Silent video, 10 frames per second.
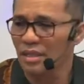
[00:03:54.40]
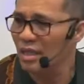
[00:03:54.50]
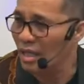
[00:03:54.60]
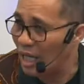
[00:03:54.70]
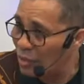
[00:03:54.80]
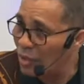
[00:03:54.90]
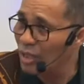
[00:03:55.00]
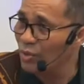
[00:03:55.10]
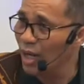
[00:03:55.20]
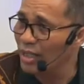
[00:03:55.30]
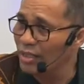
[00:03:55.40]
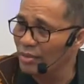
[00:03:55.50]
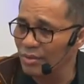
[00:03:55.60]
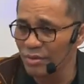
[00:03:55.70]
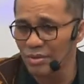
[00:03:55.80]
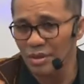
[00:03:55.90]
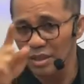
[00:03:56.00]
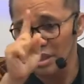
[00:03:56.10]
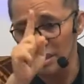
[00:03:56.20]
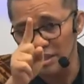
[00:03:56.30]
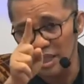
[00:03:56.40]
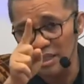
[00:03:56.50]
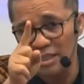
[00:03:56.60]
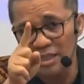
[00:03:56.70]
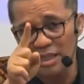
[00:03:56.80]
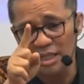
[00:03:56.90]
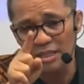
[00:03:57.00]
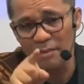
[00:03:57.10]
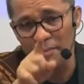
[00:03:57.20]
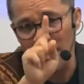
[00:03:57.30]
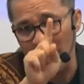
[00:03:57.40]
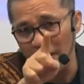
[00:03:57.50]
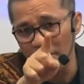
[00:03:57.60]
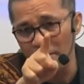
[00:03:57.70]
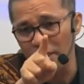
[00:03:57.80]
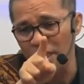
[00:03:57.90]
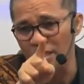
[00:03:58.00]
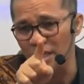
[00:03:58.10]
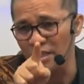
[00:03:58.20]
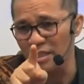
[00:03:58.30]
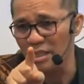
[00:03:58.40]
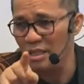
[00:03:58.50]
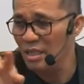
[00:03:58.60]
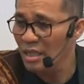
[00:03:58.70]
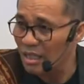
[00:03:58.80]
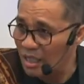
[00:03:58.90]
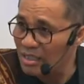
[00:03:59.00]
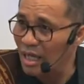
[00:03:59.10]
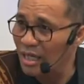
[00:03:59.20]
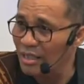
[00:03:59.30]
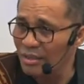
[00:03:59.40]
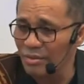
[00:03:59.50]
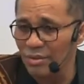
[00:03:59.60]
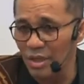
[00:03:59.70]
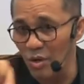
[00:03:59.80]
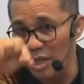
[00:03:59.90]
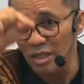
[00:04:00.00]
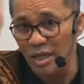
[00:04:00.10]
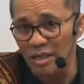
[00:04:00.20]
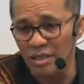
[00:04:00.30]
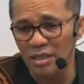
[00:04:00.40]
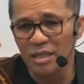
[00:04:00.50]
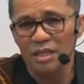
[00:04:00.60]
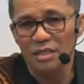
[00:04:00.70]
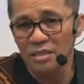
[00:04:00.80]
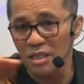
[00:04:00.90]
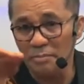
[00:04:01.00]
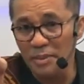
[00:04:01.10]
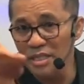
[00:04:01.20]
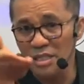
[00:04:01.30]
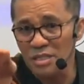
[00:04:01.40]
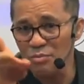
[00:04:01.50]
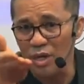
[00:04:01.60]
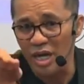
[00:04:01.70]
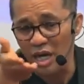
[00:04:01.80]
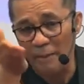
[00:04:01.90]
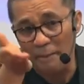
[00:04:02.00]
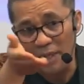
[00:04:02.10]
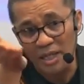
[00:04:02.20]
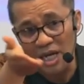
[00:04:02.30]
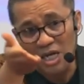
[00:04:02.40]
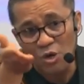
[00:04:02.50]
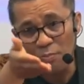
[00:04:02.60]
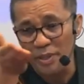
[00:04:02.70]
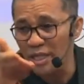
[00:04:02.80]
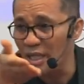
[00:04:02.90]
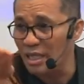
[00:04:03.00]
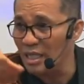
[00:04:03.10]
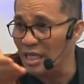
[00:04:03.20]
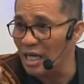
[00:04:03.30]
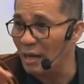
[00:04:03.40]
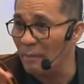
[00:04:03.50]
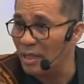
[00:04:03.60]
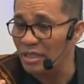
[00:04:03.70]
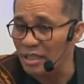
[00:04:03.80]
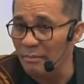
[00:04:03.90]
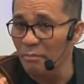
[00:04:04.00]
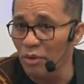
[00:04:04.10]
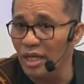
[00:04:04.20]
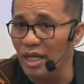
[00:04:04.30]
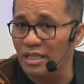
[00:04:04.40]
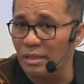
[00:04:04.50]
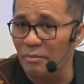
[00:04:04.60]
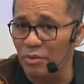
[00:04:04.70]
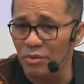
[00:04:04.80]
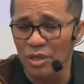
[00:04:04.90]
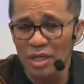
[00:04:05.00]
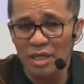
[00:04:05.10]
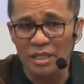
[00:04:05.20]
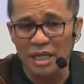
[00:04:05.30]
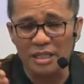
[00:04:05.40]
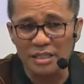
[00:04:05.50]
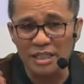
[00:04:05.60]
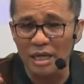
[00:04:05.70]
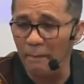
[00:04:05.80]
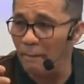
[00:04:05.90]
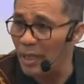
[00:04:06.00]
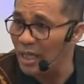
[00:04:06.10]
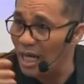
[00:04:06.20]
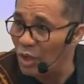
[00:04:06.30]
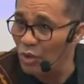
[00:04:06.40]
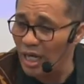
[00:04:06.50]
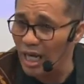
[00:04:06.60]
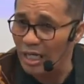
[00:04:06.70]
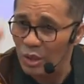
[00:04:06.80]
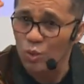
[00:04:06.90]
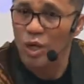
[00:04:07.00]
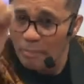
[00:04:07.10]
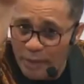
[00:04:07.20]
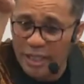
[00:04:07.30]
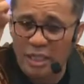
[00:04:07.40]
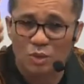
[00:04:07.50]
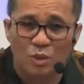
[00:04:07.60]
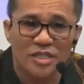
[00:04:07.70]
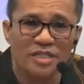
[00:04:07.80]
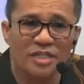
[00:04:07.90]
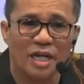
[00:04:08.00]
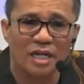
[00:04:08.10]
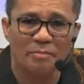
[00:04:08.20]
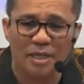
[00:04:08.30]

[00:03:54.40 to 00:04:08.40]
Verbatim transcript: Lakukan dua hal itu. Kejar kehendaknya. Pahami pekerjaannya. Kerjakan itu. Kau lihat selebihnya semua yang gak pernah kau pikirkan, yang gak pernah timbul di hatimu, yang tidak pernah kau dengar, Tuhan berikan, Tuhan sediakan